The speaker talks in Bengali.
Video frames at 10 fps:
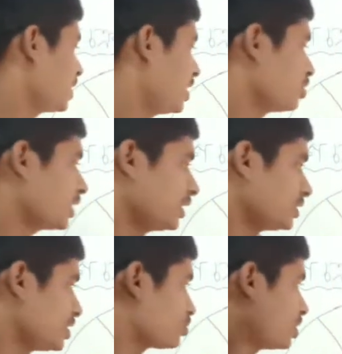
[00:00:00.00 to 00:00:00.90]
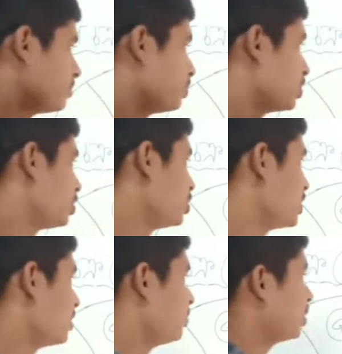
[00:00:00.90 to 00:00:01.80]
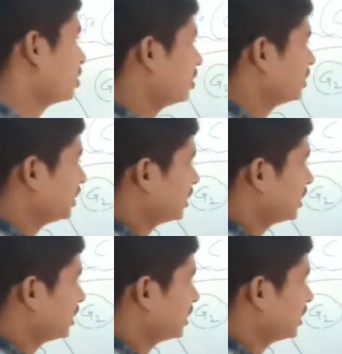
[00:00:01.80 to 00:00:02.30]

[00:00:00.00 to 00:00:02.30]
ক্যারিওকাইনেসিস সম্পন্ন হয়ে যাওয়ার পর অর্থাৎ